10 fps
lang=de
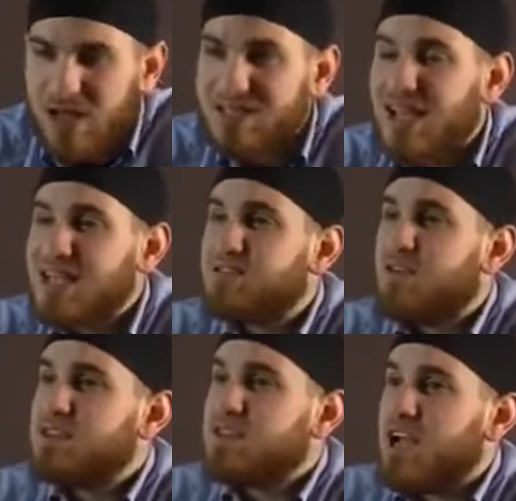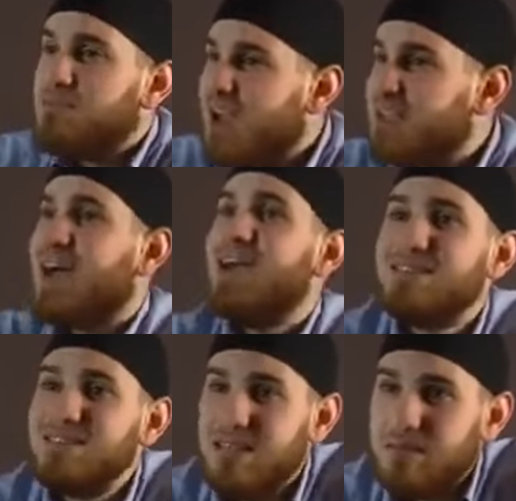Das heißt, wenn es einen Mike
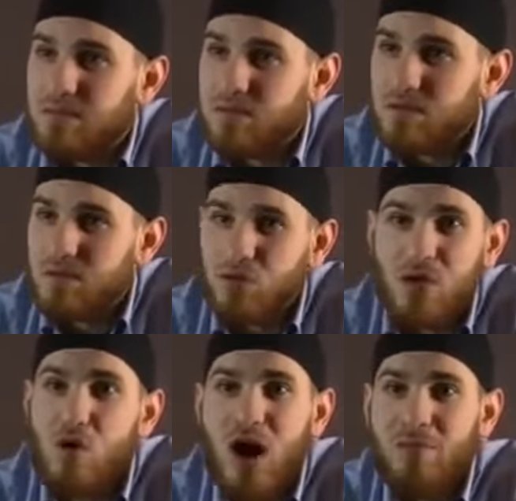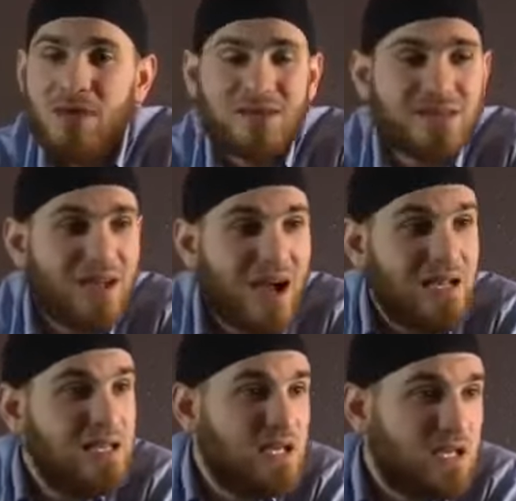Tyson gibt oder Muhammad
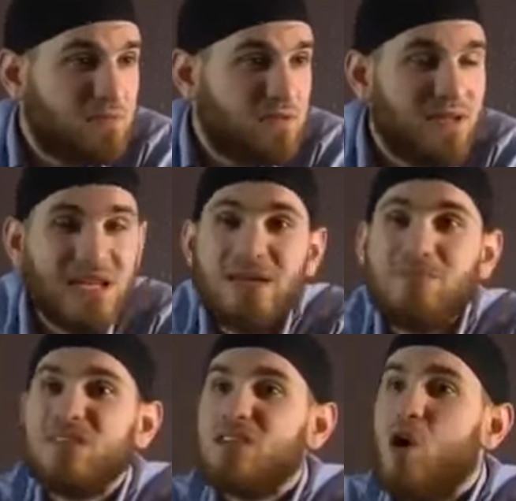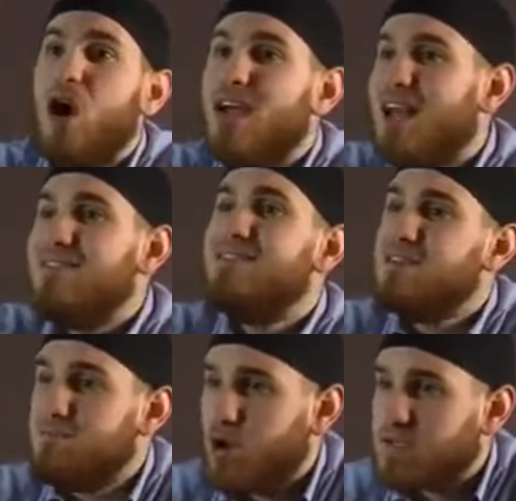Ali gibt, dann gibt es auch einen
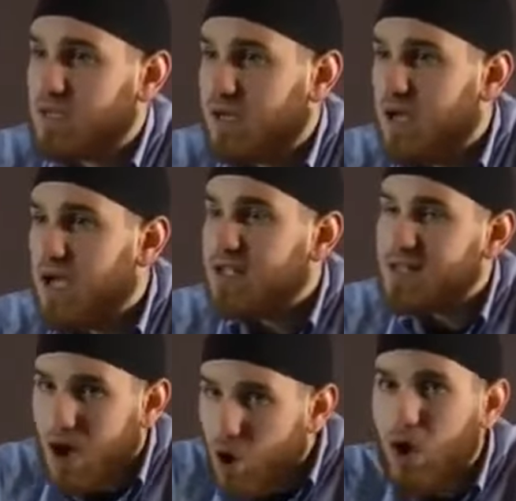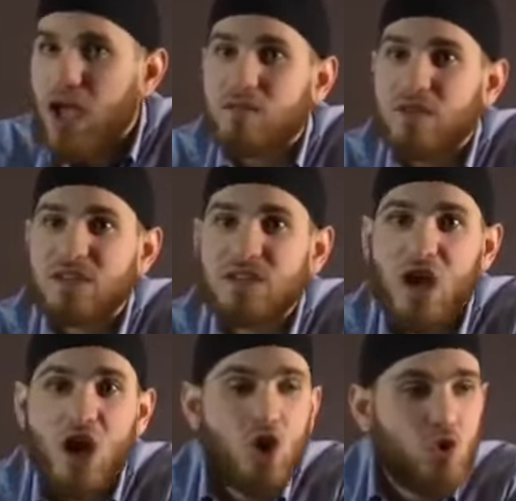anderen Boxer, der auch etwas
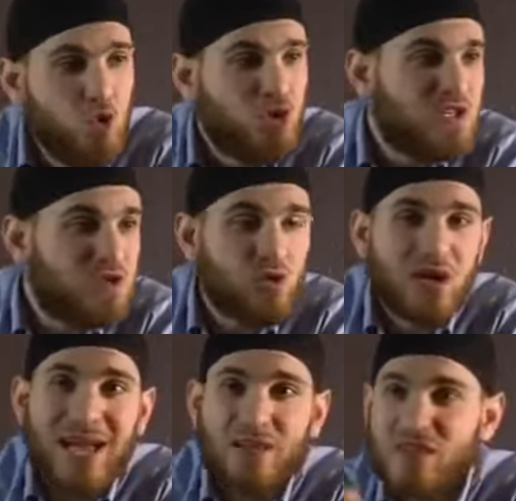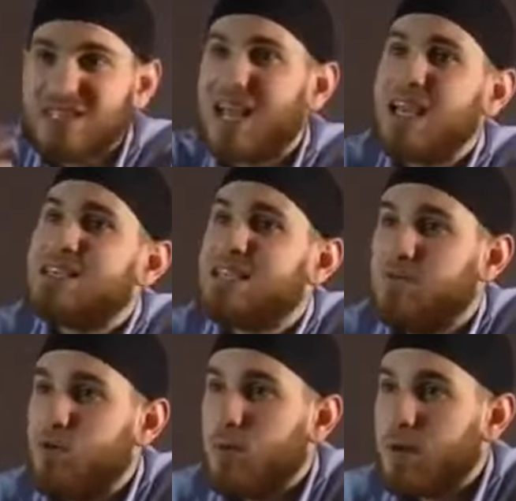Gutes oder etwas Gleiches
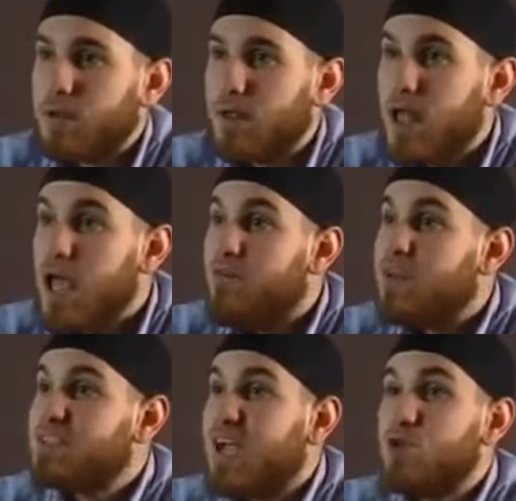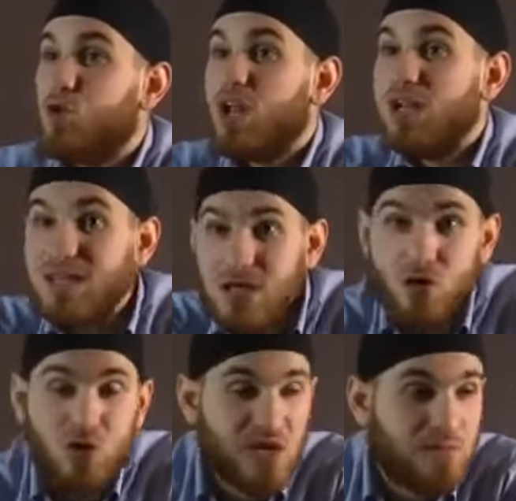hervorbringen. Wenn es einen
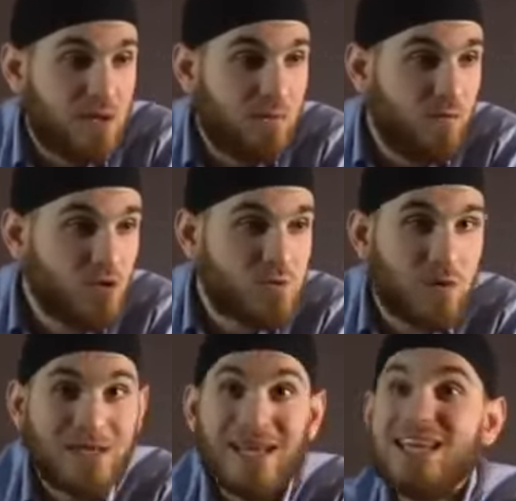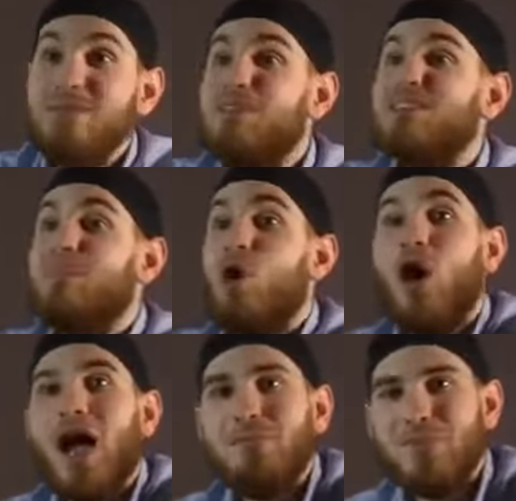Ronaldinho gibt im Fußball, dann gibt es aber
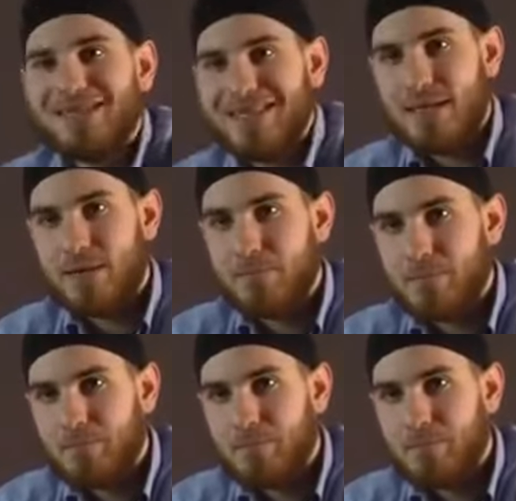auch einen Messi.